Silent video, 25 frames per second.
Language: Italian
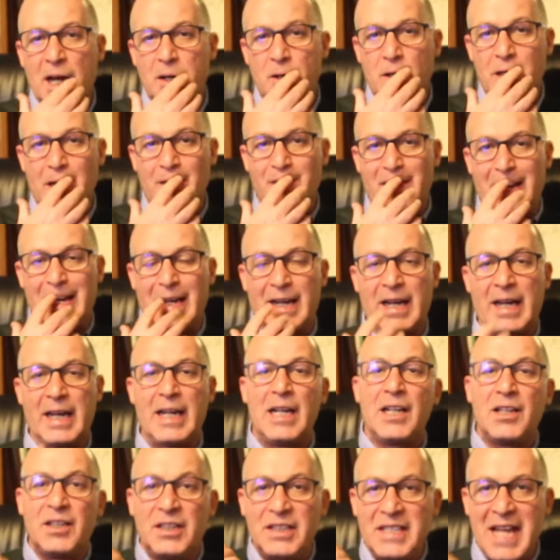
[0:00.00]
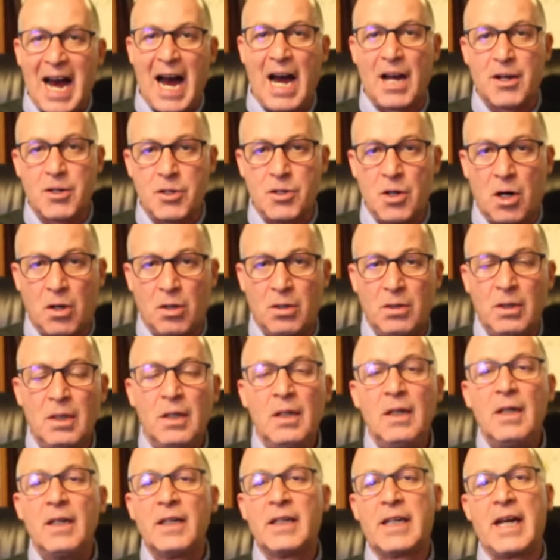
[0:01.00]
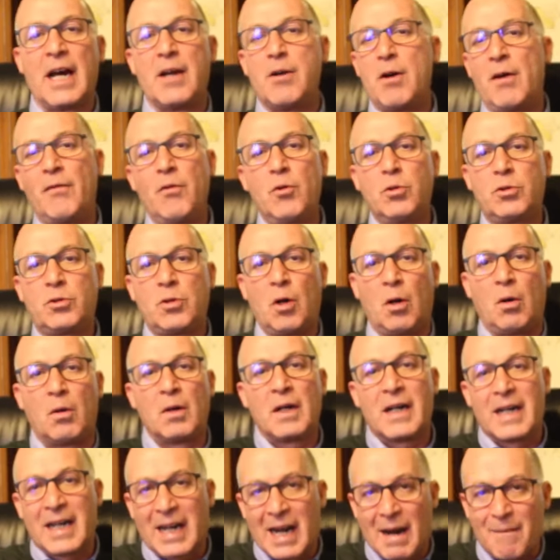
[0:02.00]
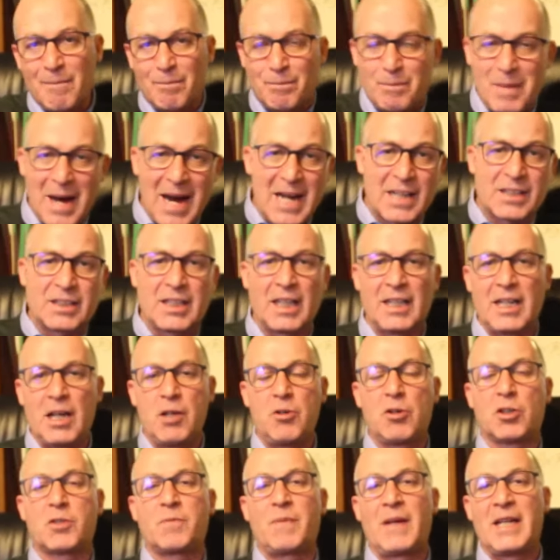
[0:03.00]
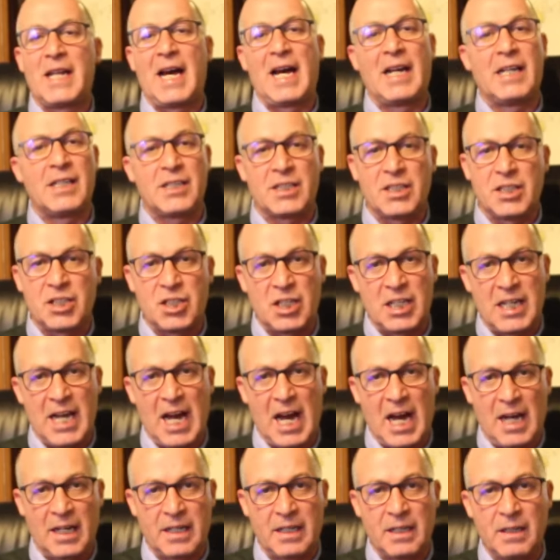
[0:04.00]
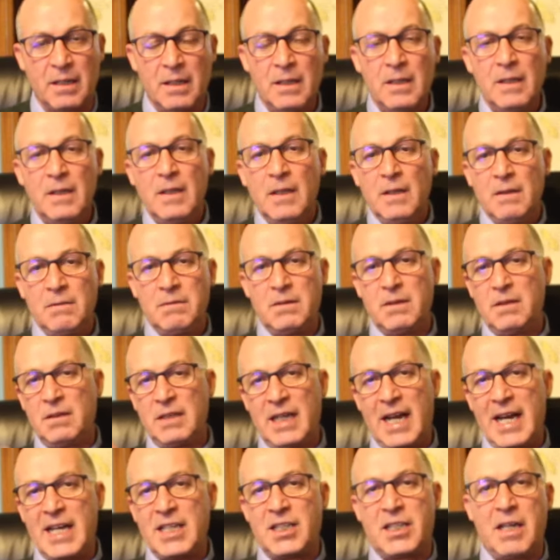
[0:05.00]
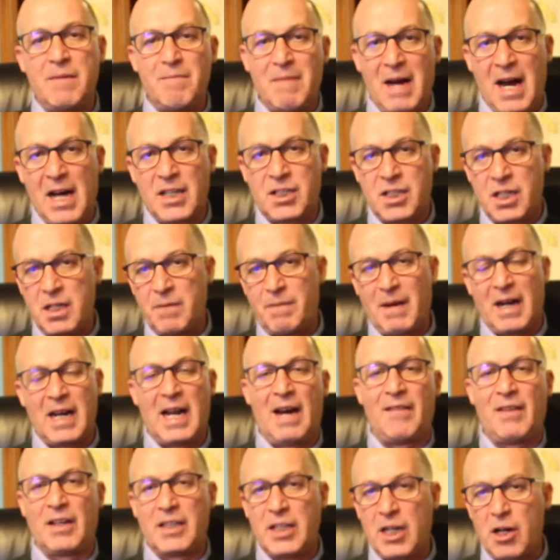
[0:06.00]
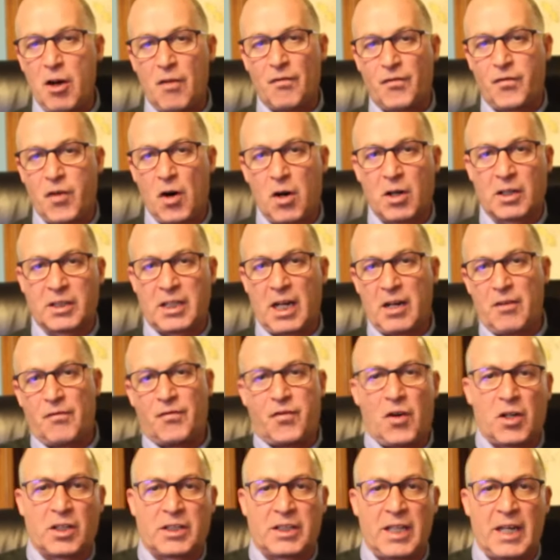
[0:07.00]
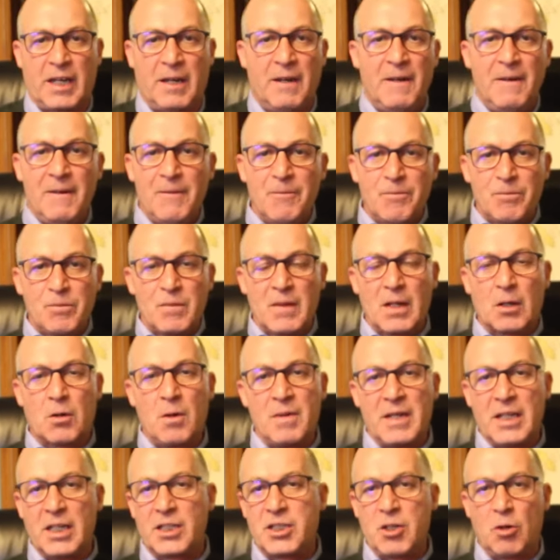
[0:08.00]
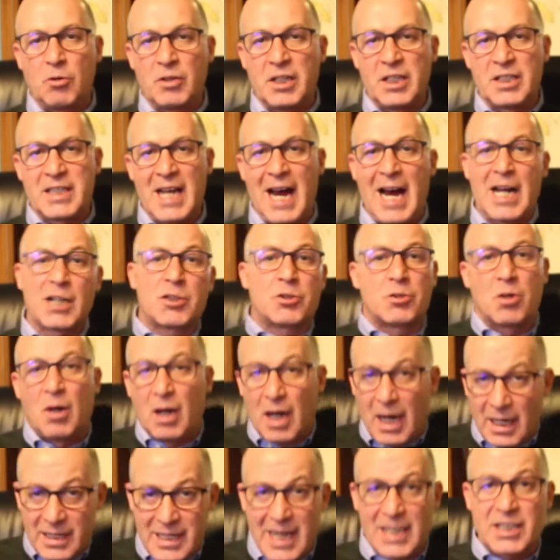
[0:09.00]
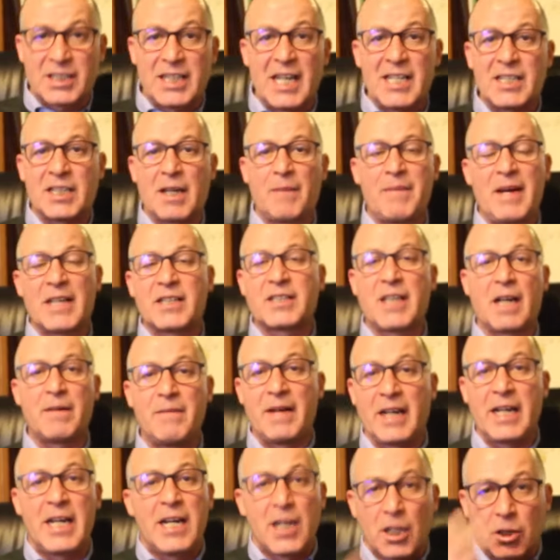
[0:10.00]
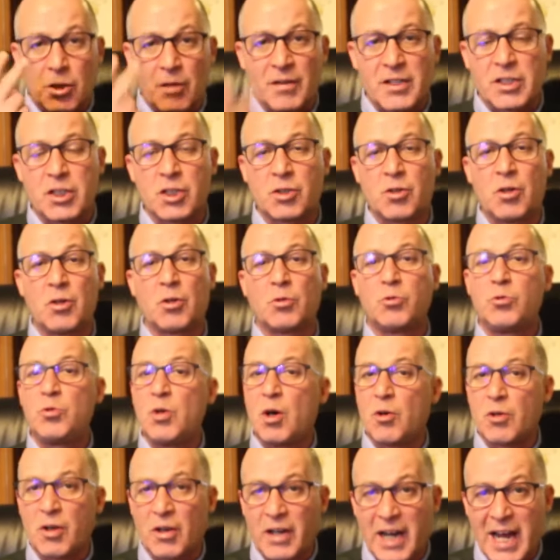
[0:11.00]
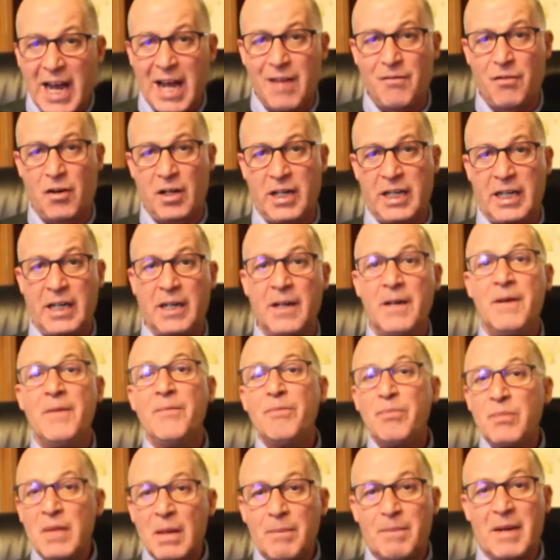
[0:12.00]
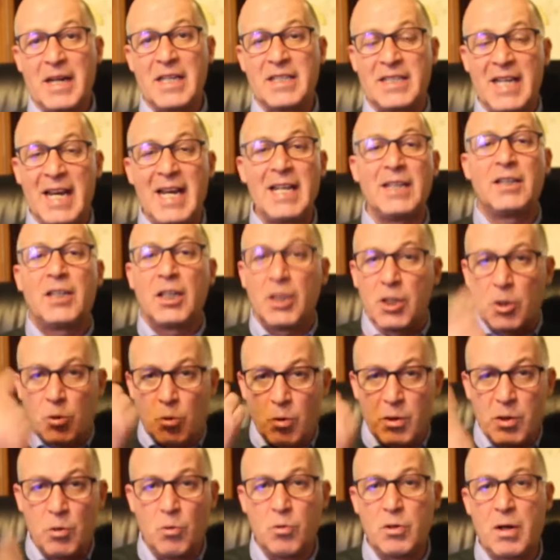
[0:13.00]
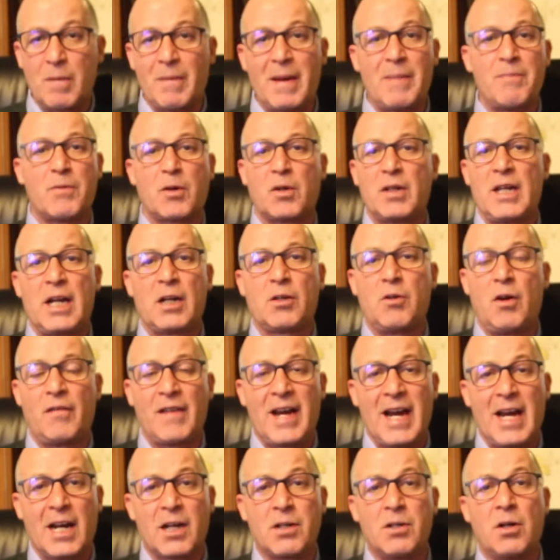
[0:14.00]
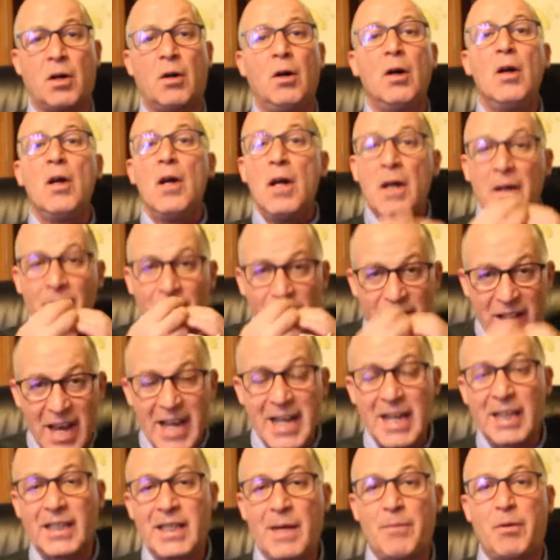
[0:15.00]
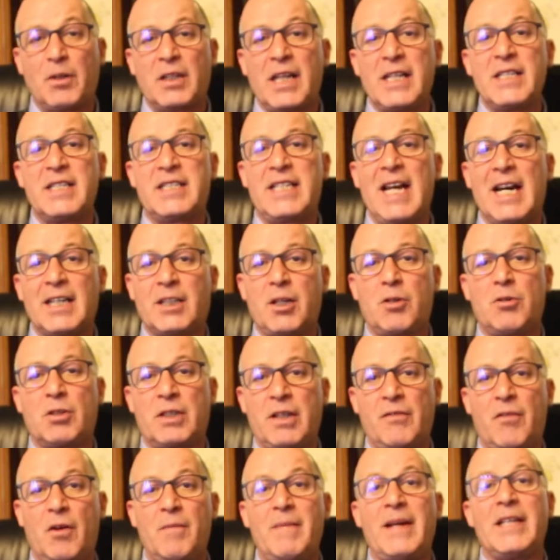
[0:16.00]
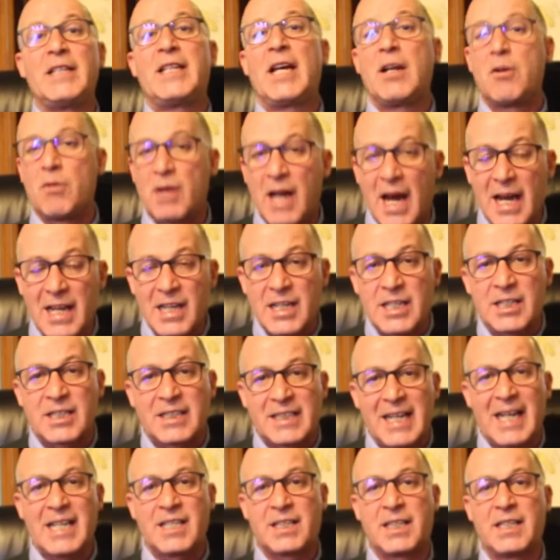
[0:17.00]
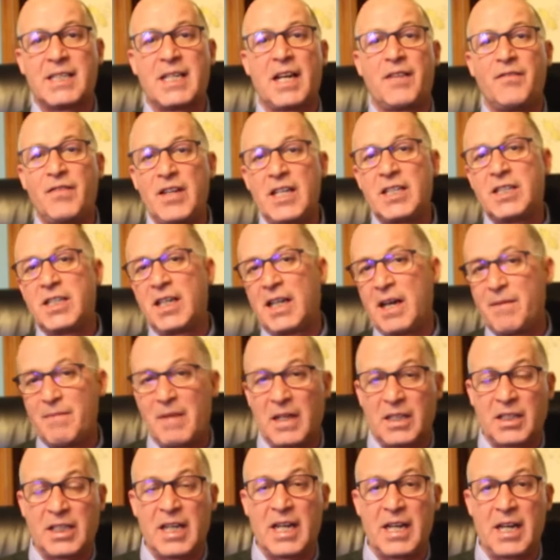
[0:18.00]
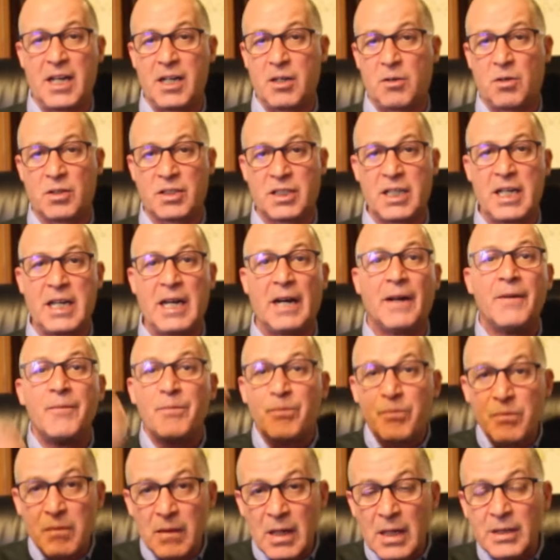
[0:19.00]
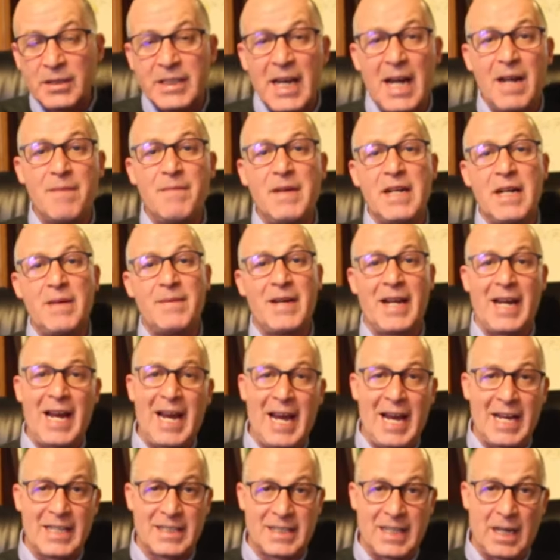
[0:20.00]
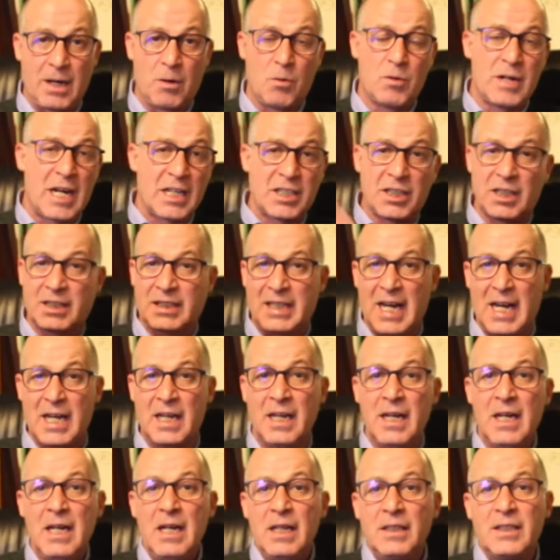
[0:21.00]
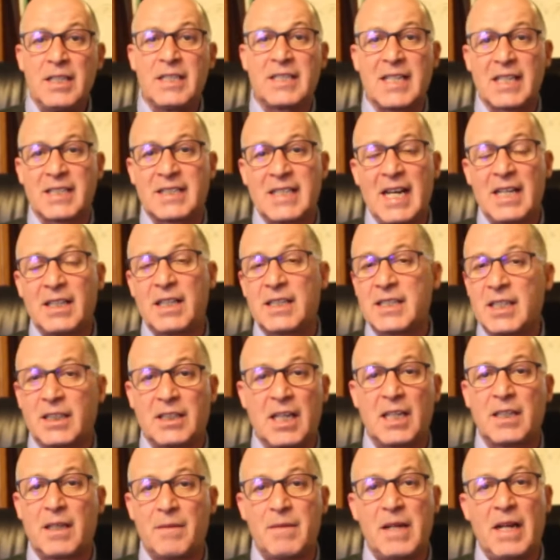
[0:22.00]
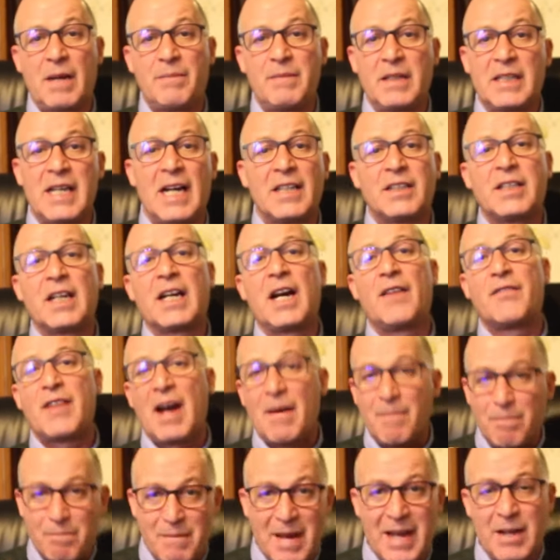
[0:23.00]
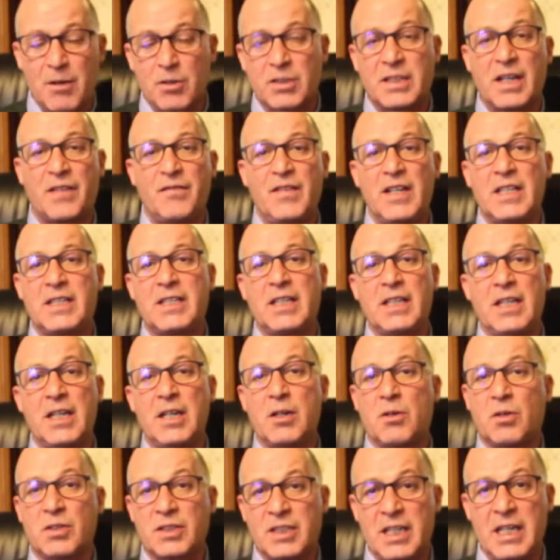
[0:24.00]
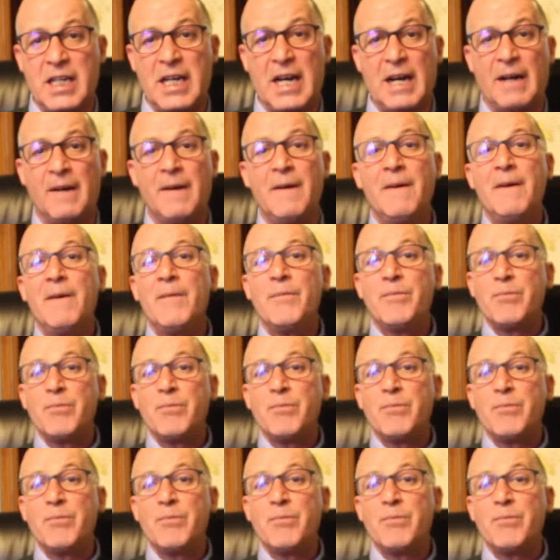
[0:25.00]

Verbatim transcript: a non avere il danno che hanno avuto gran parte degli ospedali siciliani eh, lei si immagini, parlava di Leonforte, Leonforte come c'è un disastro, la stessa Piazza Almerina dove ci sono due onorevoli presenti di cui uno è membro del governo viene depotenziato notevolmente, non ha gli stessi servizi che mantiene Nicosia. Termini Merese, una città di 60-70 mila abitanti che avrà meno servizi di Nicosia.